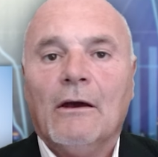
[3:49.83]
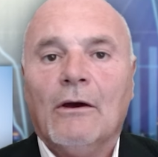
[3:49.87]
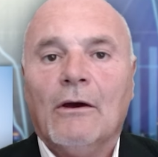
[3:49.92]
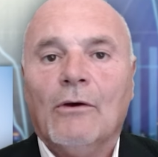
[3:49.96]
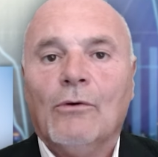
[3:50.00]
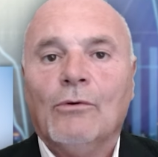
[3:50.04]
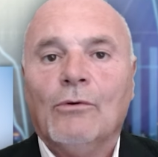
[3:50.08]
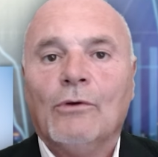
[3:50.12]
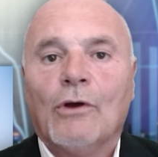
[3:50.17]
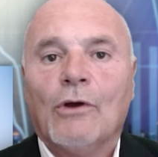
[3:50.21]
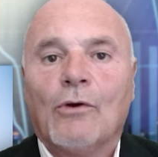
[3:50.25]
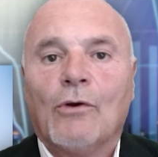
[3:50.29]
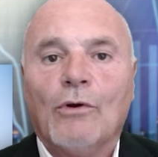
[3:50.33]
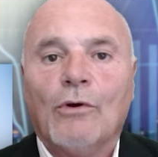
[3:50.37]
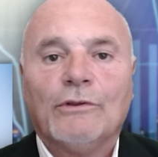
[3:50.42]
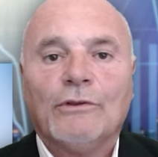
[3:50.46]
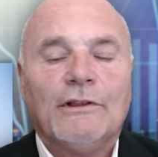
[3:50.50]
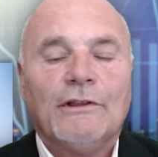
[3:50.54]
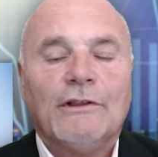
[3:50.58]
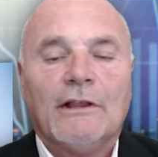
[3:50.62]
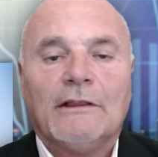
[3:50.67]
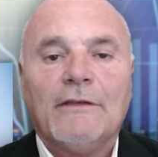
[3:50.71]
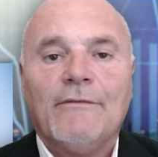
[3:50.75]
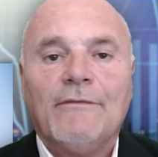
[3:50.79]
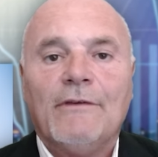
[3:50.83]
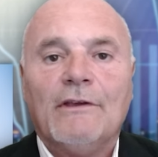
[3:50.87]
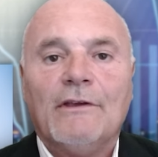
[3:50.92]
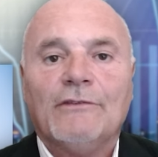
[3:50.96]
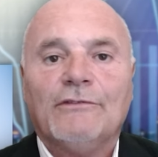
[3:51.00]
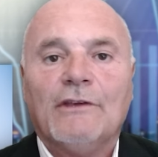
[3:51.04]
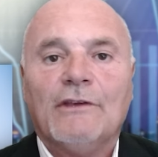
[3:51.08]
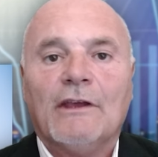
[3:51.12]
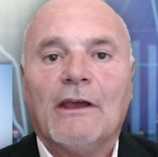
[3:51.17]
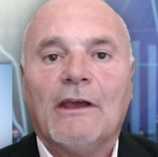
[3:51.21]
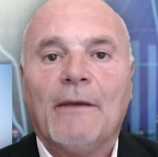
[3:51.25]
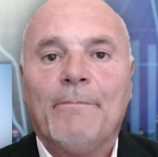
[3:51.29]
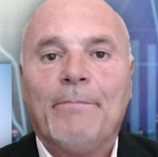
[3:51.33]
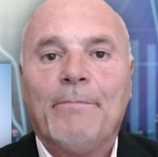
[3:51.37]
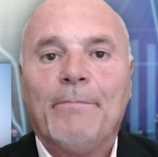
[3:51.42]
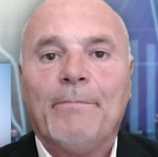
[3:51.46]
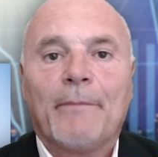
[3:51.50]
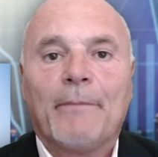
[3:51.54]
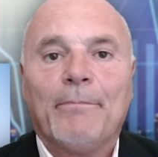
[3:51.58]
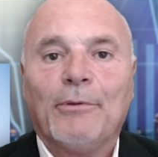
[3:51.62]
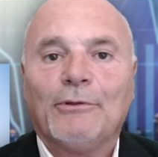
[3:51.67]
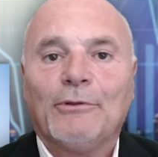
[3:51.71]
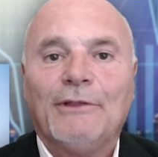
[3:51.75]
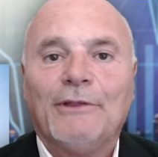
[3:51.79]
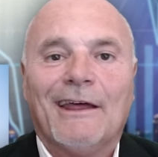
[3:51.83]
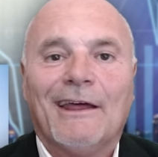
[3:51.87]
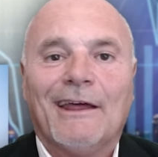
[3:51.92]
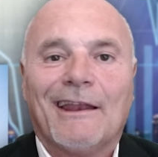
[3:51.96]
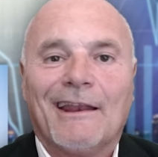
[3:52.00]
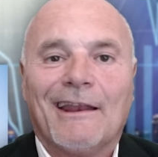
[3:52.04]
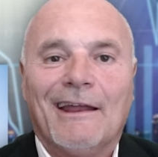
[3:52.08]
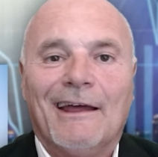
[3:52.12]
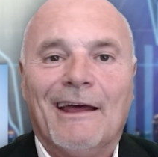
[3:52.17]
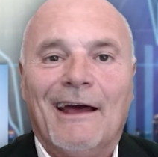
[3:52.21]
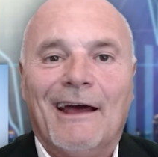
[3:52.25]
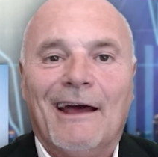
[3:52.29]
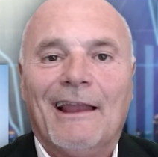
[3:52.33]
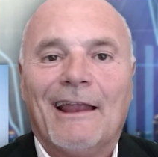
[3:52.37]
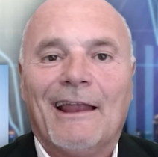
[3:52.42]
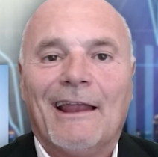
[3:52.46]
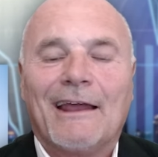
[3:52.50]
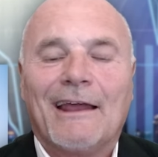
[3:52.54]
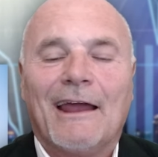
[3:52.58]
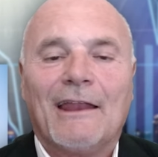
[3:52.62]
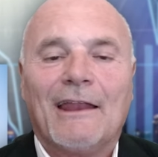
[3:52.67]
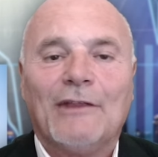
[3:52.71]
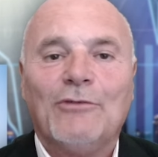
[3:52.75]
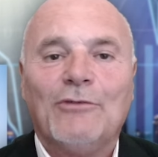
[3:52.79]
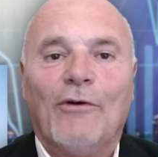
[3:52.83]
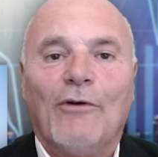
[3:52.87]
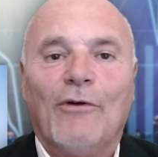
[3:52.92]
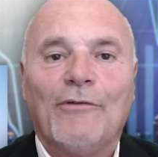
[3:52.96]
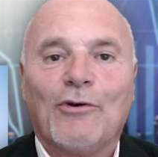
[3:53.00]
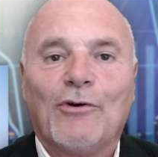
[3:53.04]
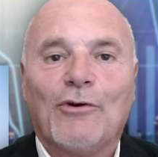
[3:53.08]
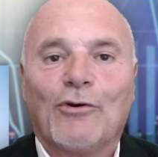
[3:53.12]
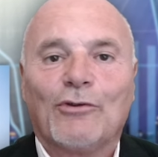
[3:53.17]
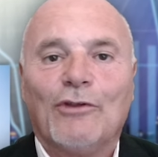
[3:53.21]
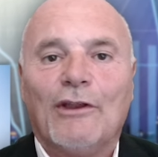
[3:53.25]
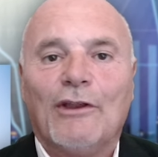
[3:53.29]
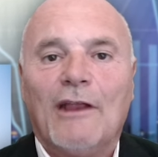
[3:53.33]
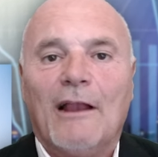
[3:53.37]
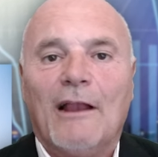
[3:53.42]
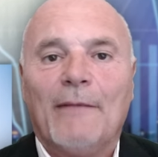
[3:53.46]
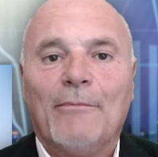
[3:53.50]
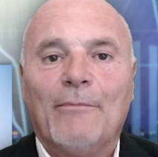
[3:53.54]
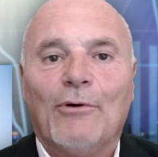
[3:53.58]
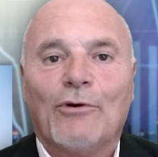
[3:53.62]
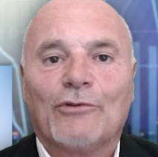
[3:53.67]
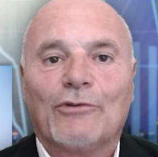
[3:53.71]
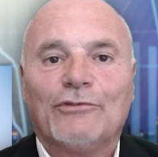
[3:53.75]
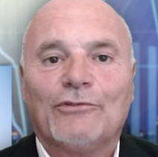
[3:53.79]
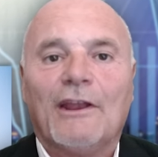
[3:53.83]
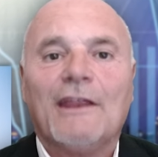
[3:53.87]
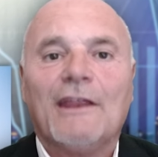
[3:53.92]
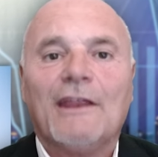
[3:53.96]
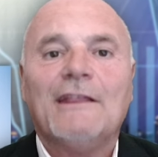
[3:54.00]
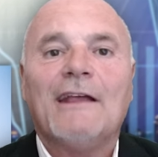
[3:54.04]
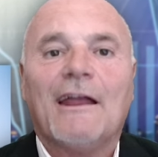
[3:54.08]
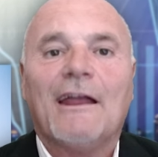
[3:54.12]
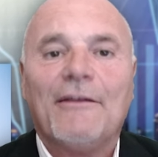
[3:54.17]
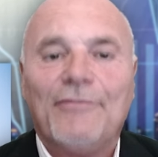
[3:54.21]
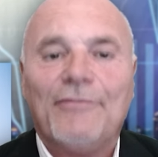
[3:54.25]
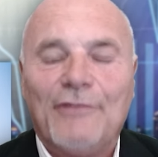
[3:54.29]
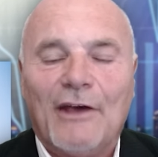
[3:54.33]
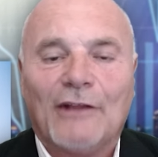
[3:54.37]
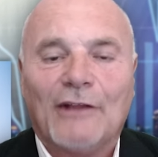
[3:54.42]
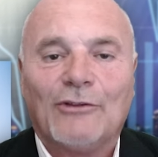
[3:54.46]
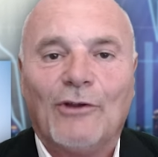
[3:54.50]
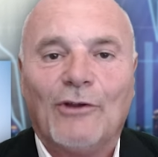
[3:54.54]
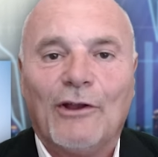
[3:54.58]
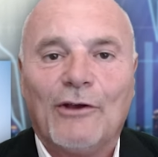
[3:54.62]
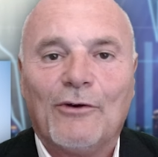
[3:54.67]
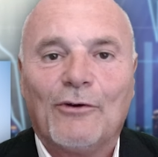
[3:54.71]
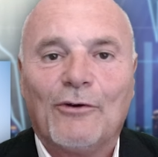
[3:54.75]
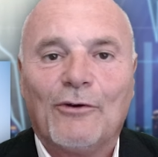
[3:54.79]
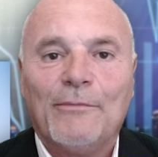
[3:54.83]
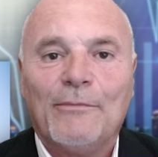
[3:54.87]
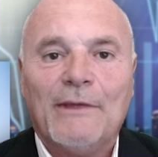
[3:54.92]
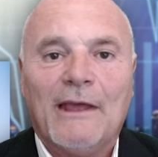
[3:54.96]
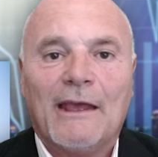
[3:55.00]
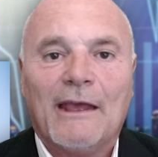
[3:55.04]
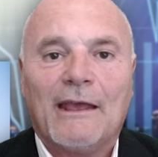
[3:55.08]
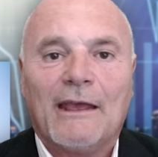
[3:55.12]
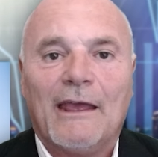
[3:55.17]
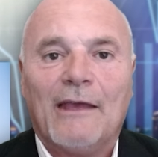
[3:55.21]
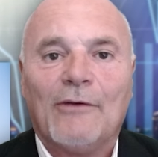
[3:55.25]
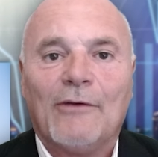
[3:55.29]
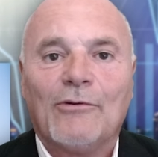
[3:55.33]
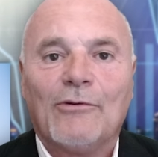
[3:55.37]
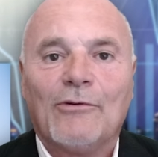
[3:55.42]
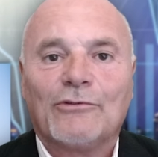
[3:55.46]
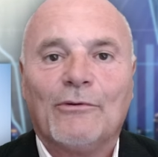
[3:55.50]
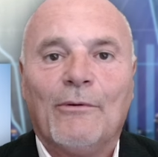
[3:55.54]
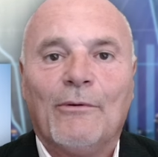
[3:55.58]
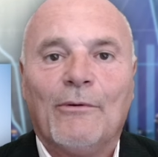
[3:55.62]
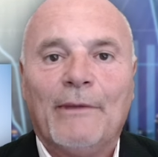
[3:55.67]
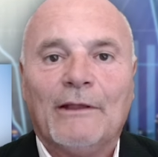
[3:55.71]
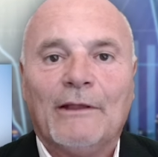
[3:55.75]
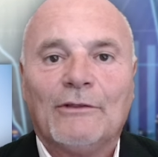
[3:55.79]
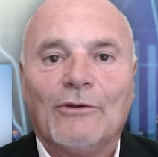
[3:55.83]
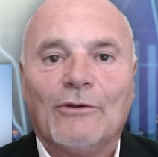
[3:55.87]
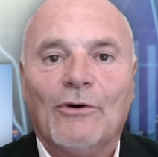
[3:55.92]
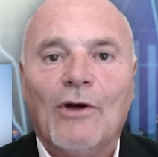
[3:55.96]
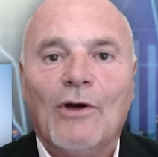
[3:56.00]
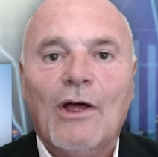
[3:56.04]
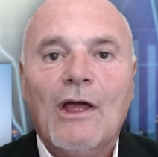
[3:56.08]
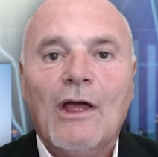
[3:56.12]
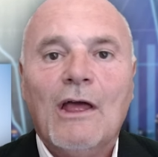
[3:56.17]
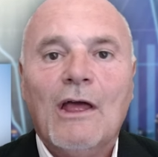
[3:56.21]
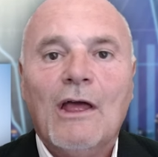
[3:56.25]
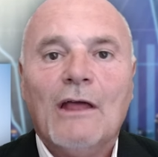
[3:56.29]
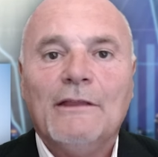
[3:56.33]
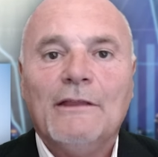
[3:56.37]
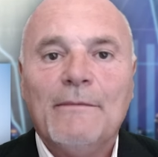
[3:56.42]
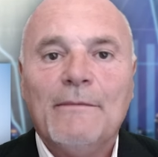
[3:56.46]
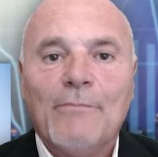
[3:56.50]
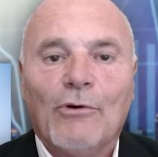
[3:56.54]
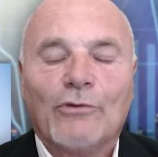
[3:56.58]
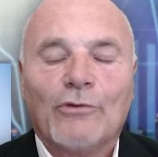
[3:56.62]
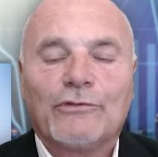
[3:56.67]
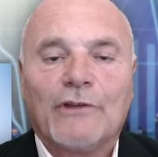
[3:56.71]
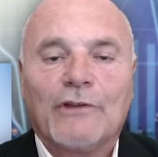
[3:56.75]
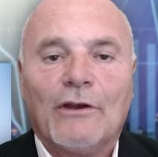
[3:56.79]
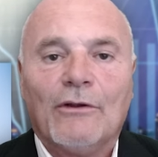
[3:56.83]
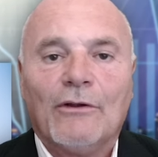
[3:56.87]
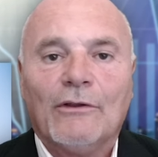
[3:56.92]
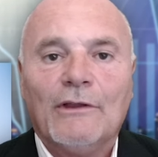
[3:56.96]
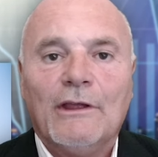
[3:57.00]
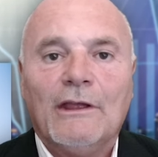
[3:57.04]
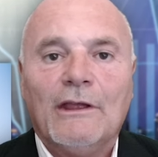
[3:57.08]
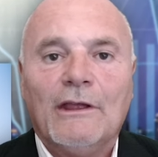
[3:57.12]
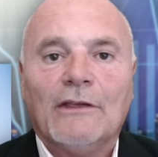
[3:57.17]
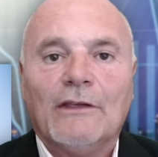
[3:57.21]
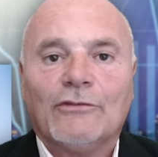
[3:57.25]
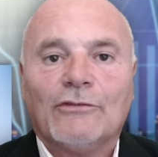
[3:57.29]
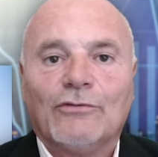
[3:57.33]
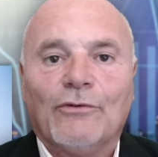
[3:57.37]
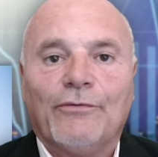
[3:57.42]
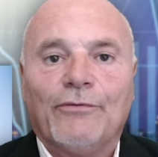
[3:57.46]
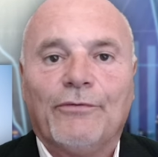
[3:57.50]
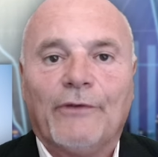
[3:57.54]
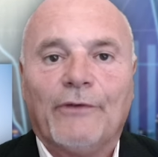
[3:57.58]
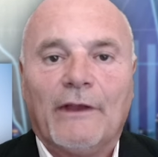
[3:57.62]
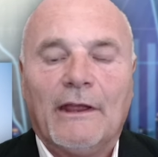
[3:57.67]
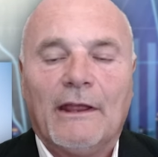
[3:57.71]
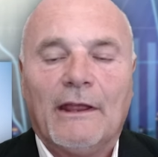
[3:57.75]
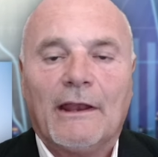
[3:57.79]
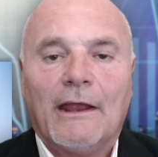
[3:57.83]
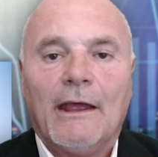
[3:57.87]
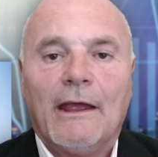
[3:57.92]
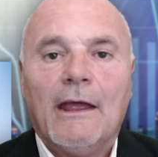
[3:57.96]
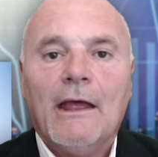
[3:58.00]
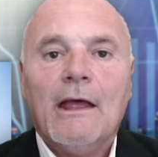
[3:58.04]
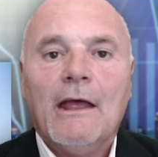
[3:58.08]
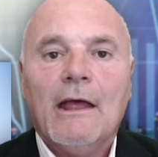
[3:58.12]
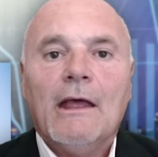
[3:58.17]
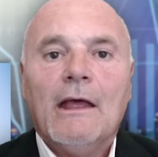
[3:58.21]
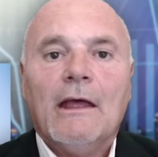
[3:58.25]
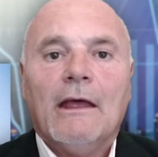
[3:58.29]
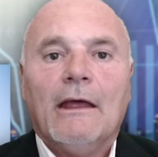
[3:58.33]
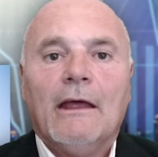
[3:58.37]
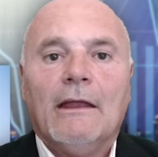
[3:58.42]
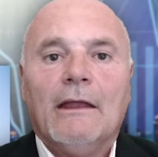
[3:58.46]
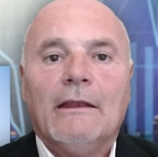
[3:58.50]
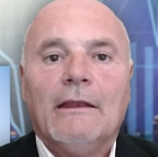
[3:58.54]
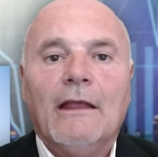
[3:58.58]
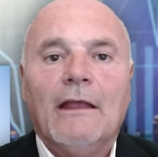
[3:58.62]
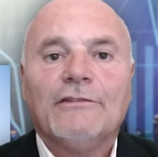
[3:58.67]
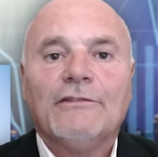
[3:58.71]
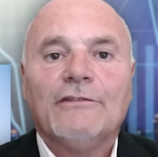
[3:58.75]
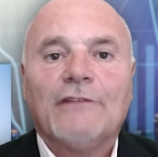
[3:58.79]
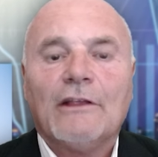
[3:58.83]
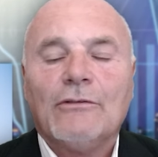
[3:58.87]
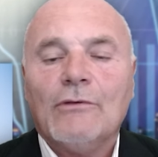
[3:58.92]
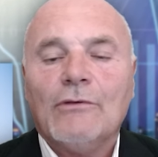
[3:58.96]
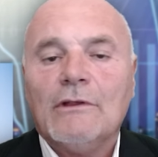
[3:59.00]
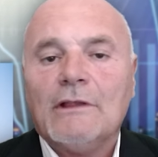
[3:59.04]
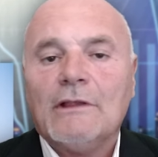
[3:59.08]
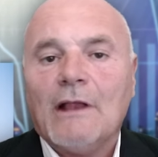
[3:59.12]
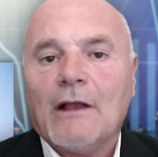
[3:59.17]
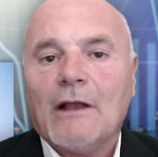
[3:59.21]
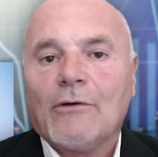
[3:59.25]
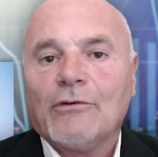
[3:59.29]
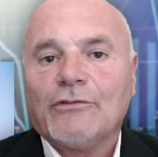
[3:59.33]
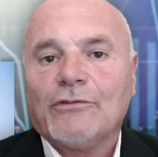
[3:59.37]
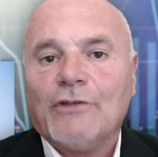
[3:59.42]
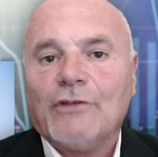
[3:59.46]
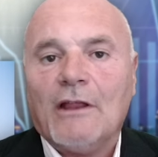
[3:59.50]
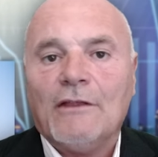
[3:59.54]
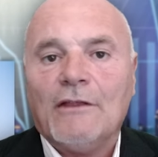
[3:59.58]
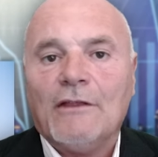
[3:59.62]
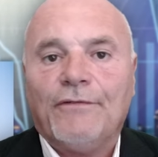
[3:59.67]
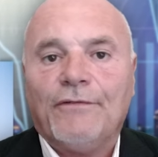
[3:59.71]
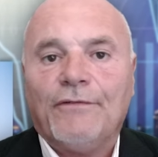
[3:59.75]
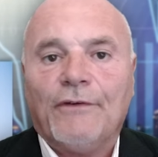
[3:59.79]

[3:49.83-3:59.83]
eh, un quantitative easing per poter allargare di nuovo i cordoni della borsa e ridare fiato alle economie che in questo momento dimostrano di soffrire. E negli Stati Uniti la questione è